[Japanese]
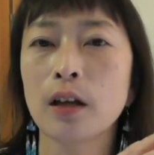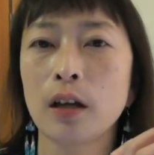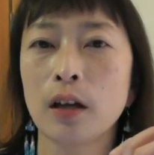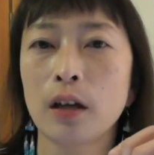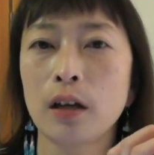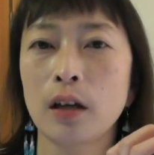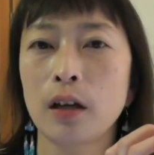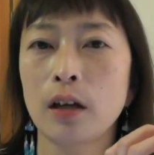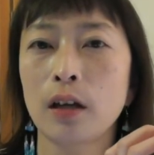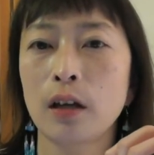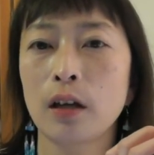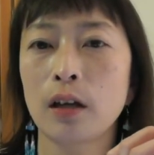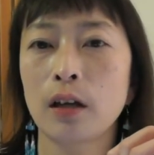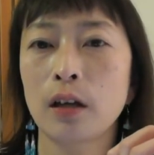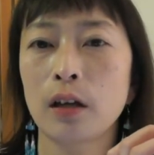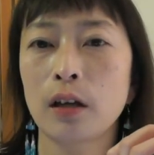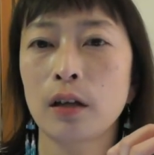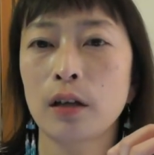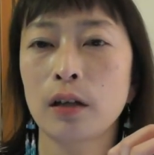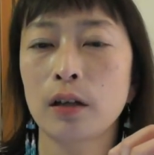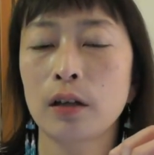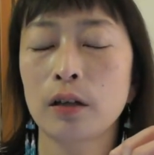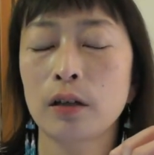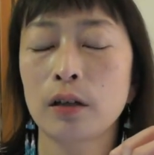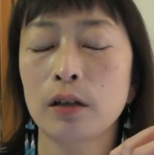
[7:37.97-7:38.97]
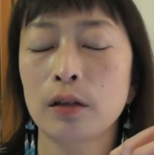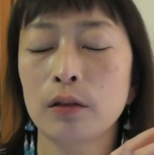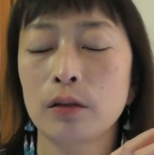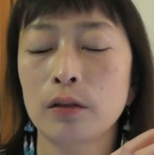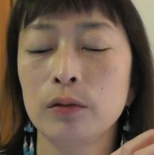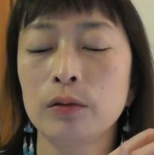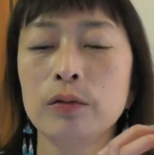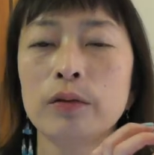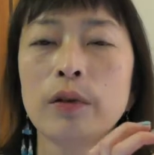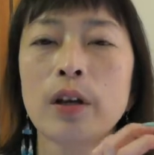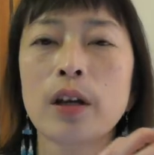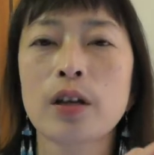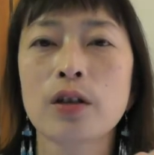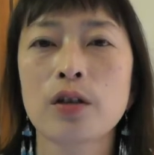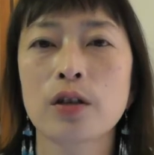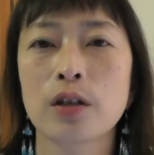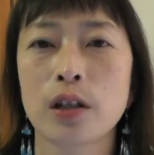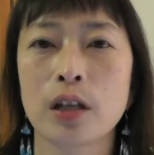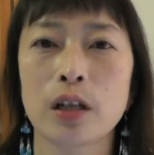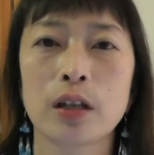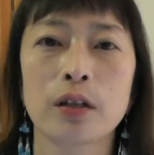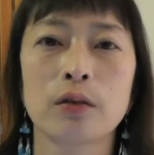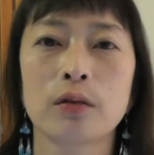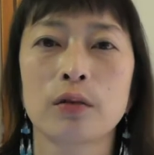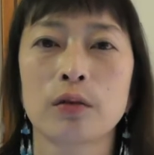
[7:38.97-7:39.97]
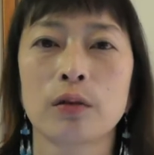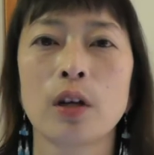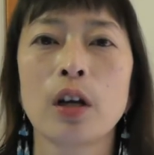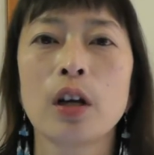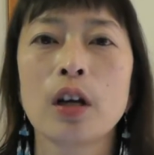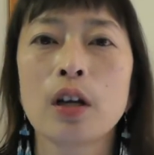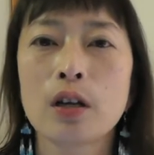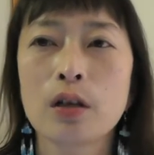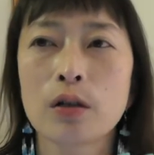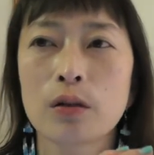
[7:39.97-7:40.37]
えー、運営していく